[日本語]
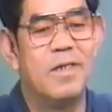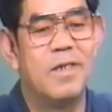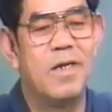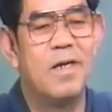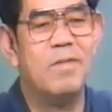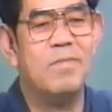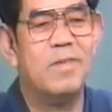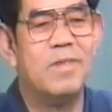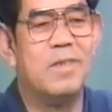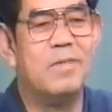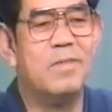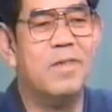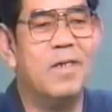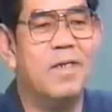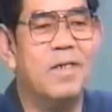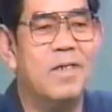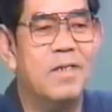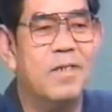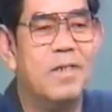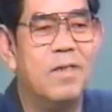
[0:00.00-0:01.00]
神様
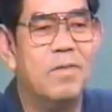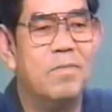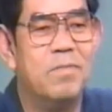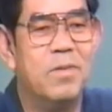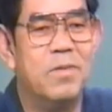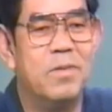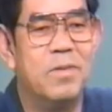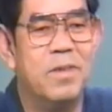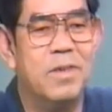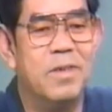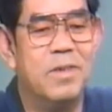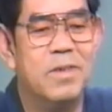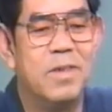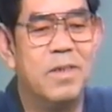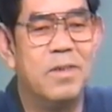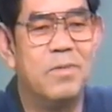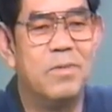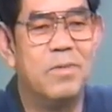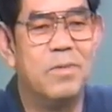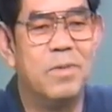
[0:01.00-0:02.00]
があなたを病気にし
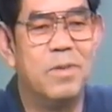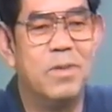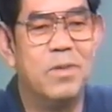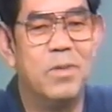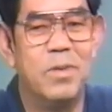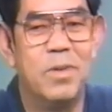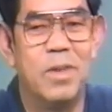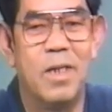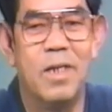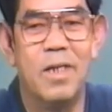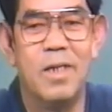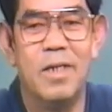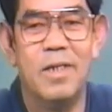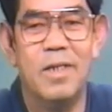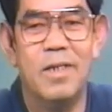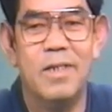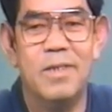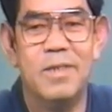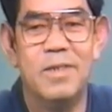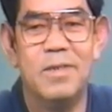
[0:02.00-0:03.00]
てるのでしょうか
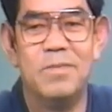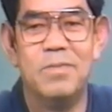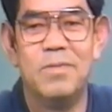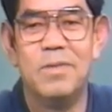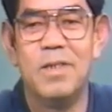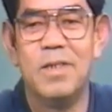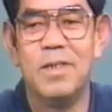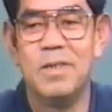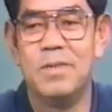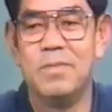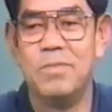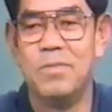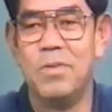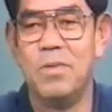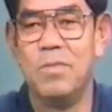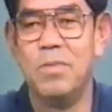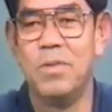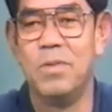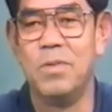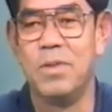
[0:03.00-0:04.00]
自分が自分
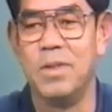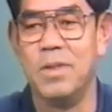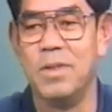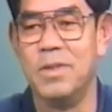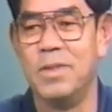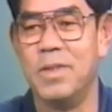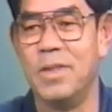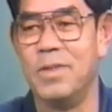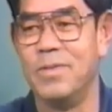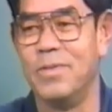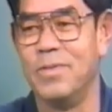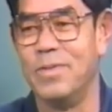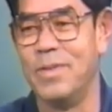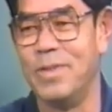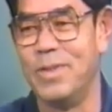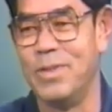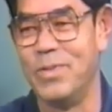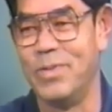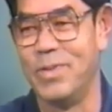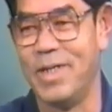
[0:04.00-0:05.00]
を病気にしてるの
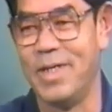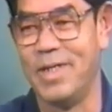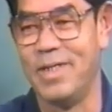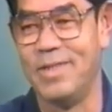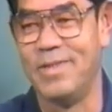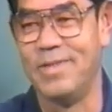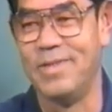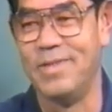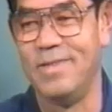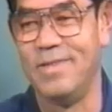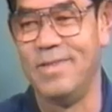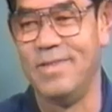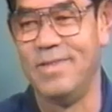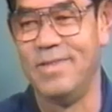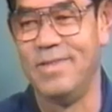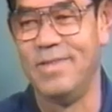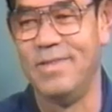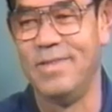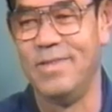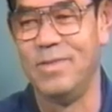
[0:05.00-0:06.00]
でしょうか
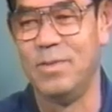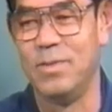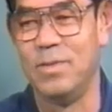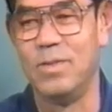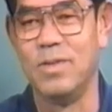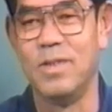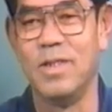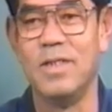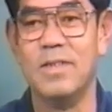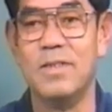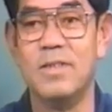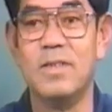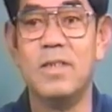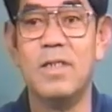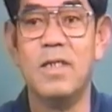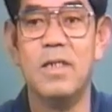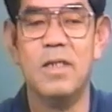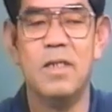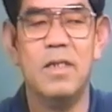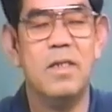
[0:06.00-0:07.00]
ということなんです
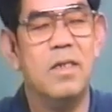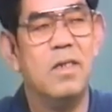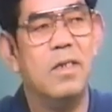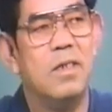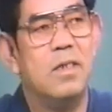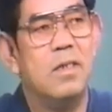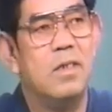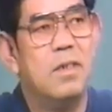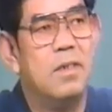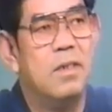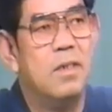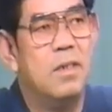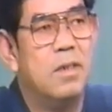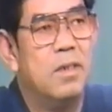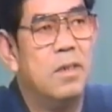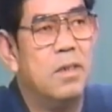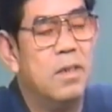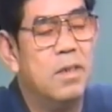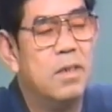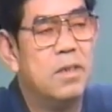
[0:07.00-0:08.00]
ね。
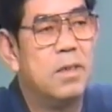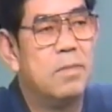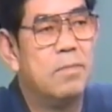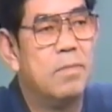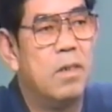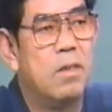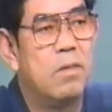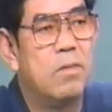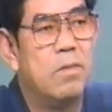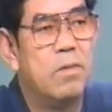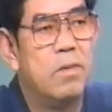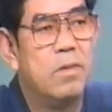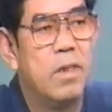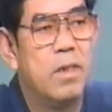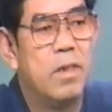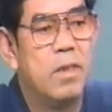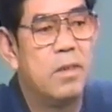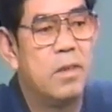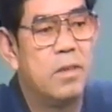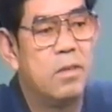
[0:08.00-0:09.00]
イエス様はこう言わ
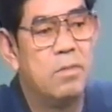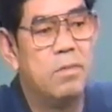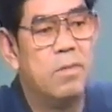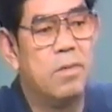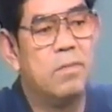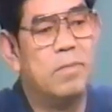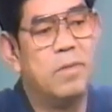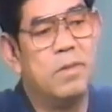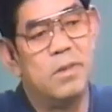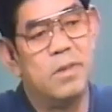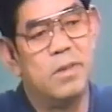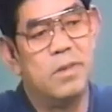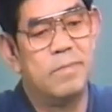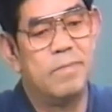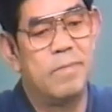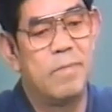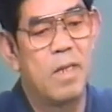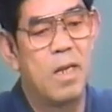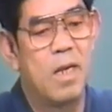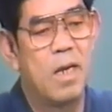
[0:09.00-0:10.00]
れたと思います。
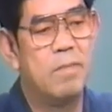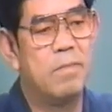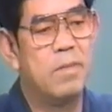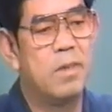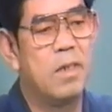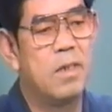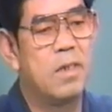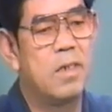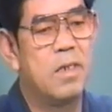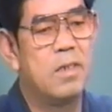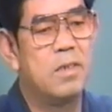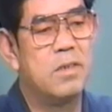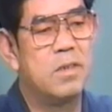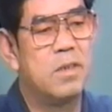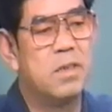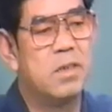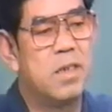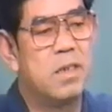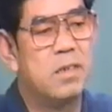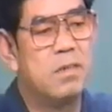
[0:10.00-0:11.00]
神が完
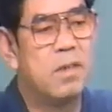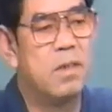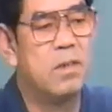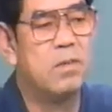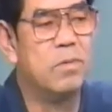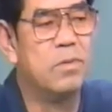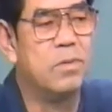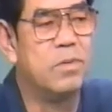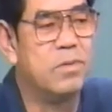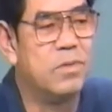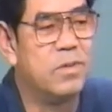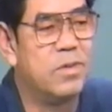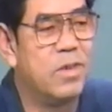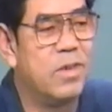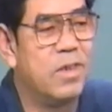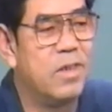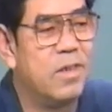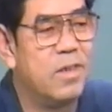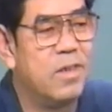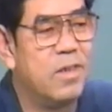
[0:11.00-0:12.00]
全であるがごとく、そ
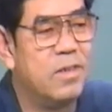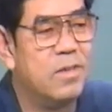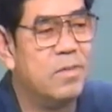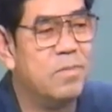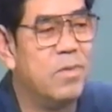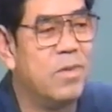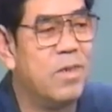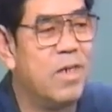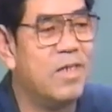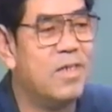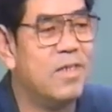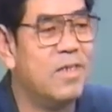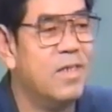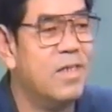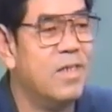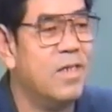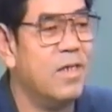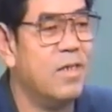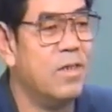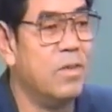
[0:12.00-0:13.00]
なたたちも完
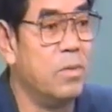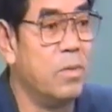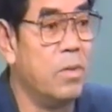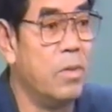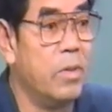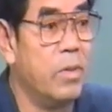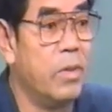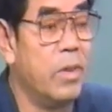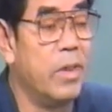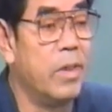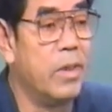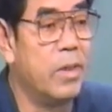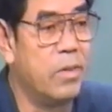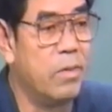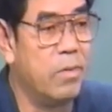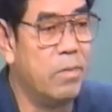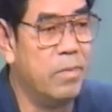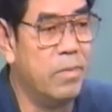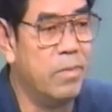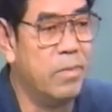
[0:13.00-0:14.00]
全であれと言われた
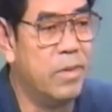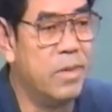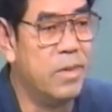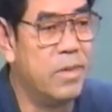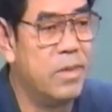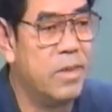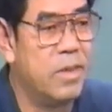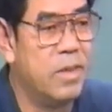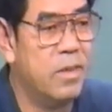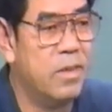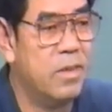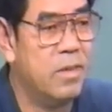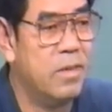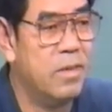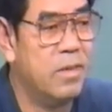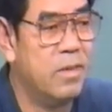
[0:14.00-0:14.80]
と思うんですね。